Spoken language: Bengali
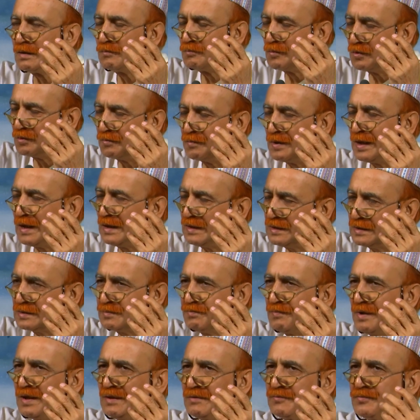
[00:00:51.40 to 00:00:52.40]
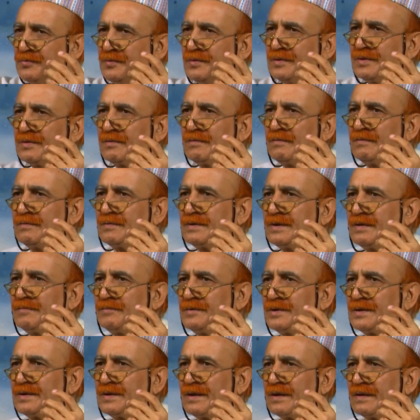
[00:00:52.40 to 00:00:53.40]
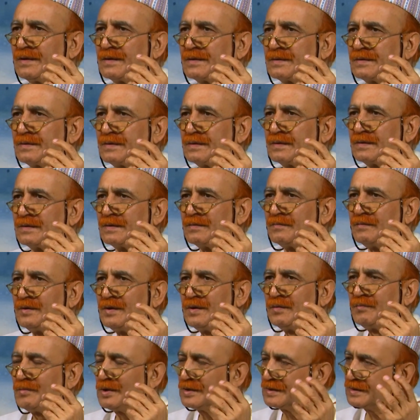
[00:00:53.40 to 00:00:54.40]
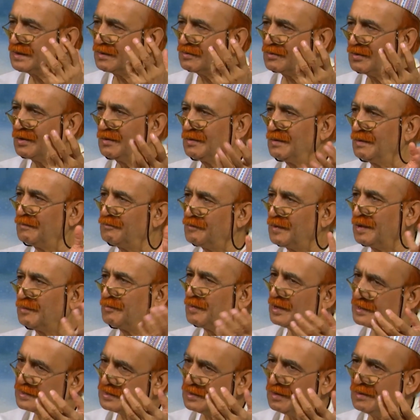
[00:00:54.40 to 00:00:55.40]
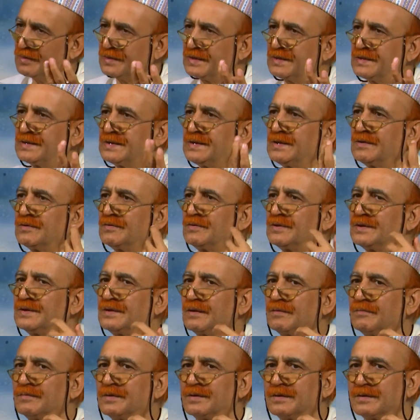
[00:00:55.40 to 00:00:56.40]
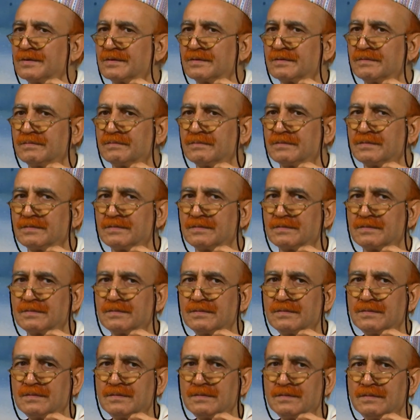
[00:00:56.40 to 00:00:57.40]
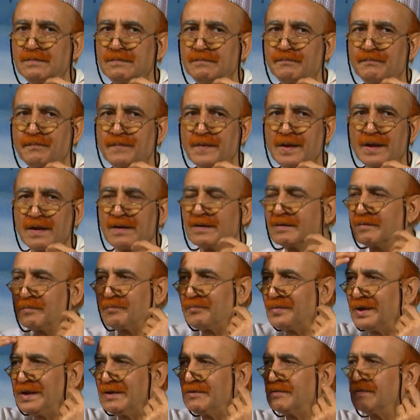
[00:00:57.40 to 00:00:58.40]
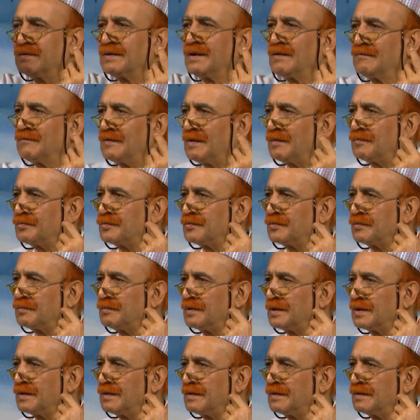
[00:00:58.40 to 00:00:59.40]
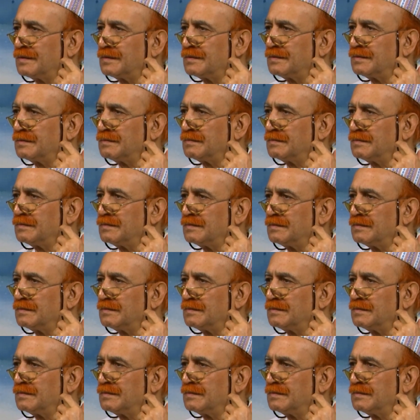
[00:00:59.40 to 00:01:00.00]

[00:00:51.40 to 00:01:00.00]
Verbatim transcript: এই মোবাইল স্মার্টফোন এগুলো দেবেন না আর কি বাচ্চার বাচ্চা অটিস্টিক হয়ে যাবে আর কি কারণ তো ব্রেন তো ডেভেলপ করবে না আর কি